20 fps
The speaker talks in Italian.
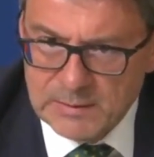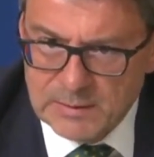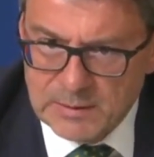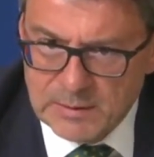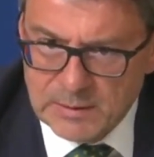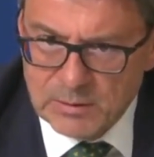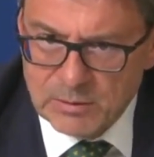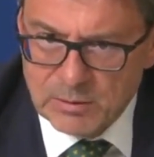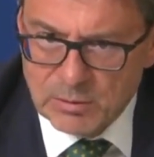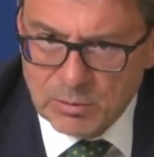
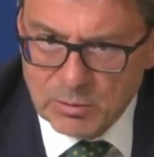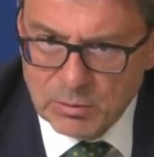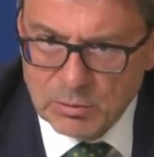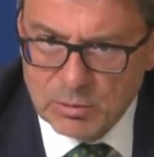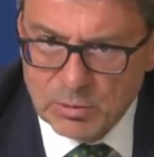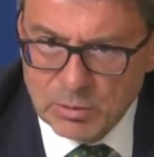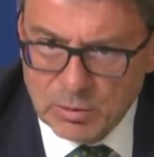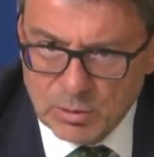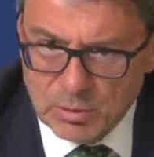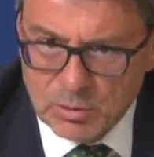tenendo
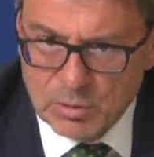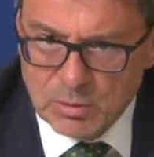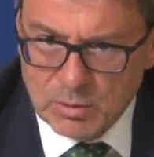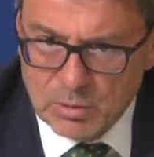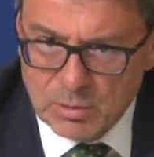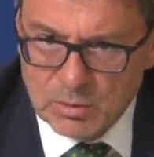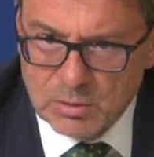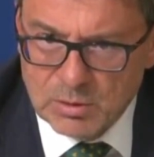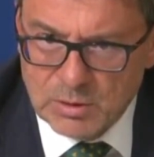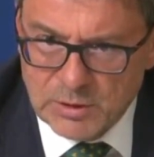conto
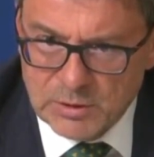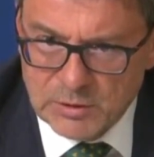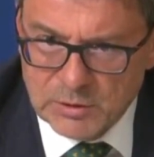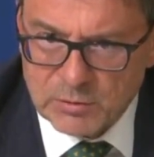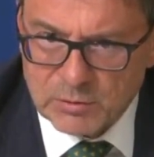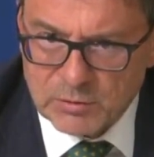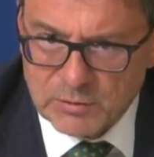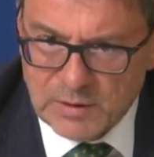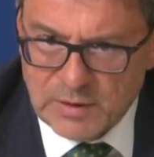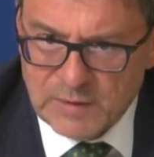eh, delle
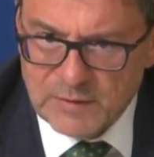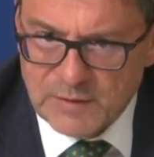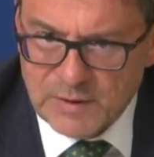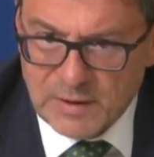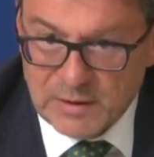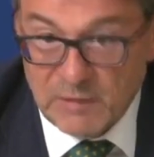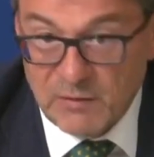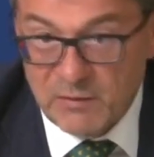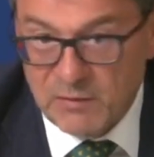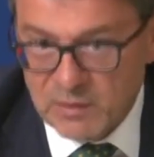
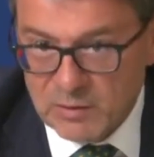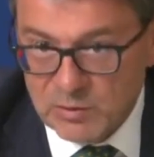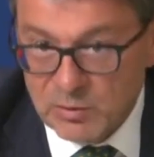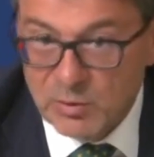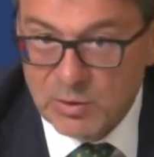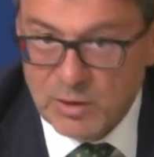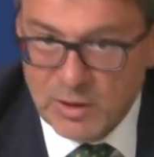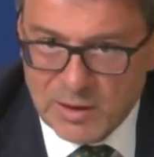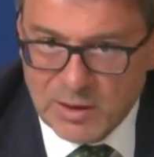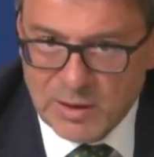circostanze e dei
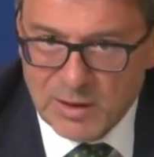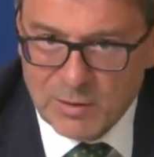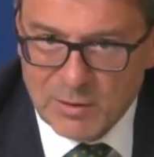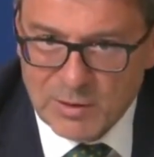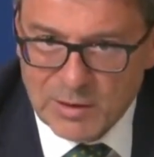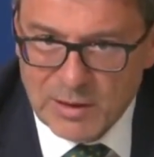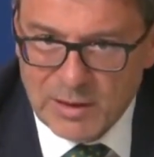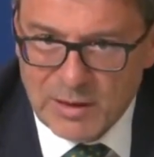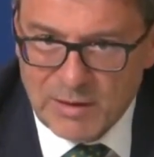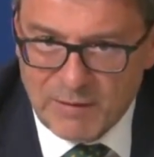fattori
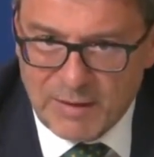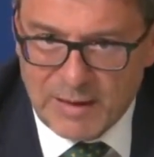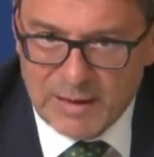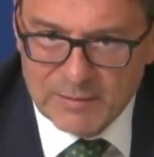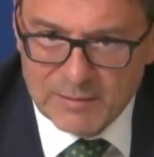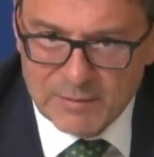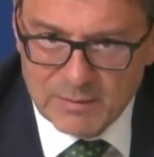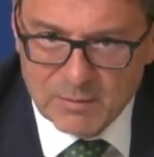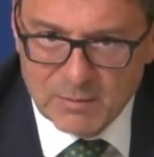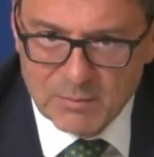
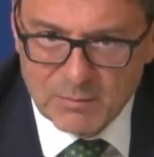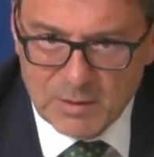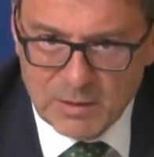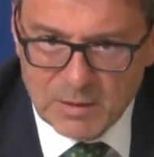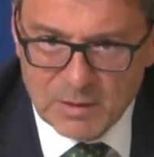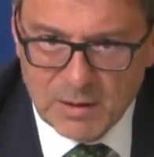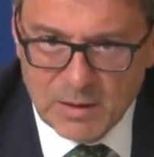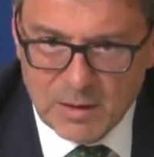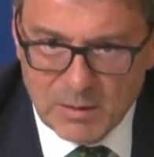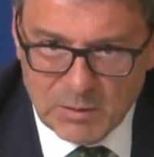rilevanti, come
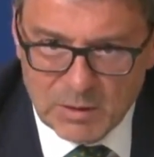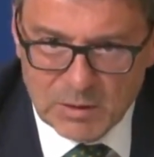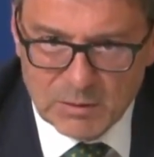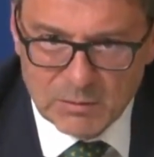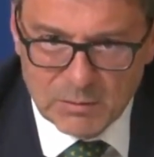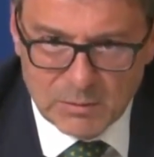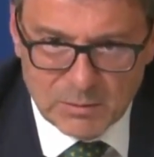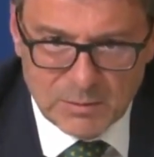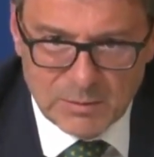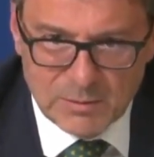li
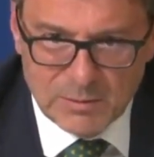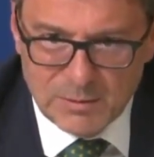chiamano